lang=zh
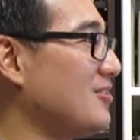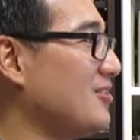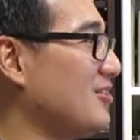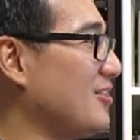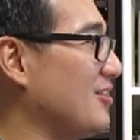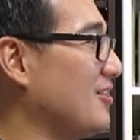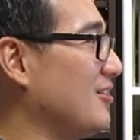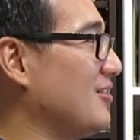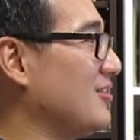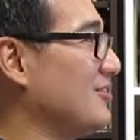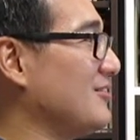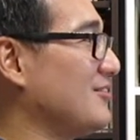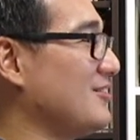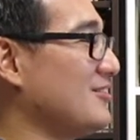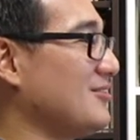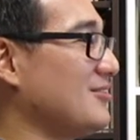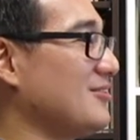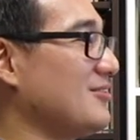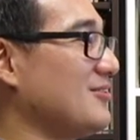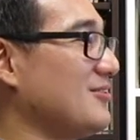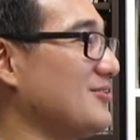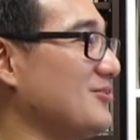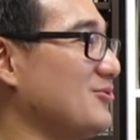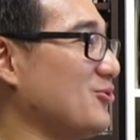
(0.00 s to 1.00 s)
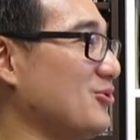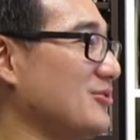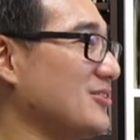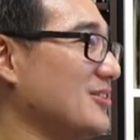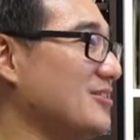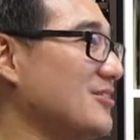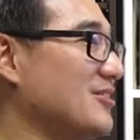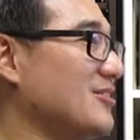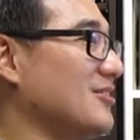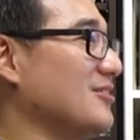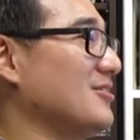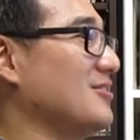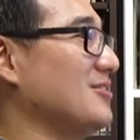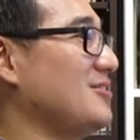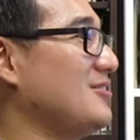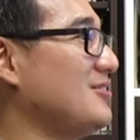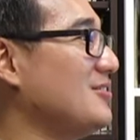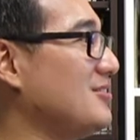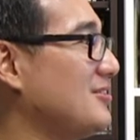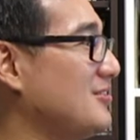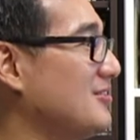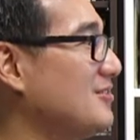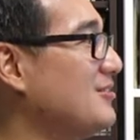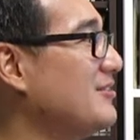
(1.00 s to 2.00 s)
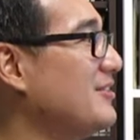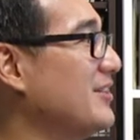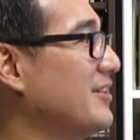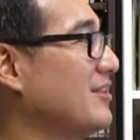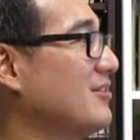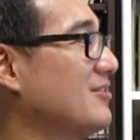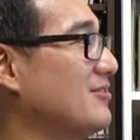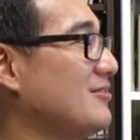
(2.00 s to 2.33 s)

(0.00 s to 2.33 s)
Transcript: 嗯，嗯说真的，四十年，